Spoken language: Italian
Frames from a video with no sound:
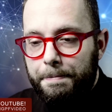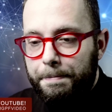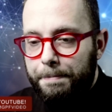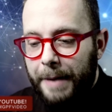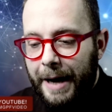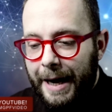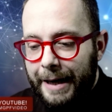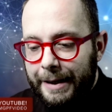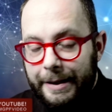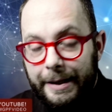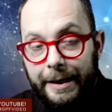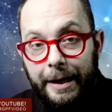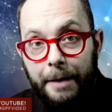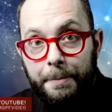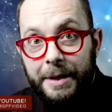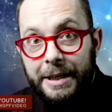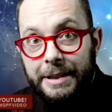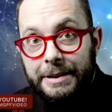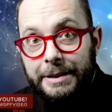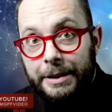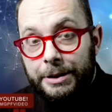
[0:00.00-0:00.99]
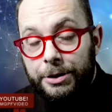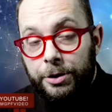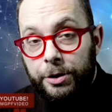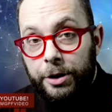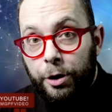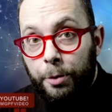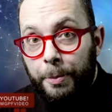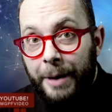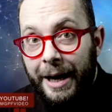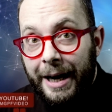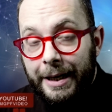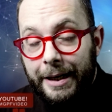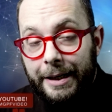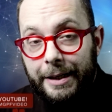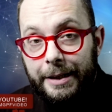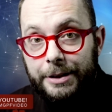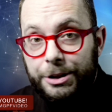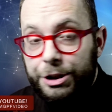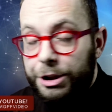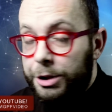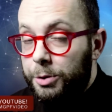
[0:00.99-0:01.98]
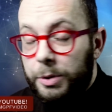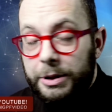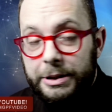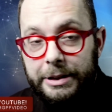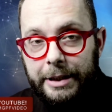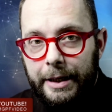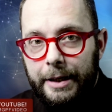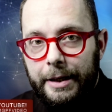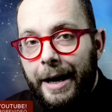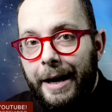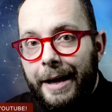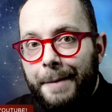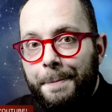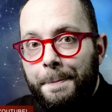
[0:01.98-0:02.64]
parte dell'amministrazione romana 5 Stelle,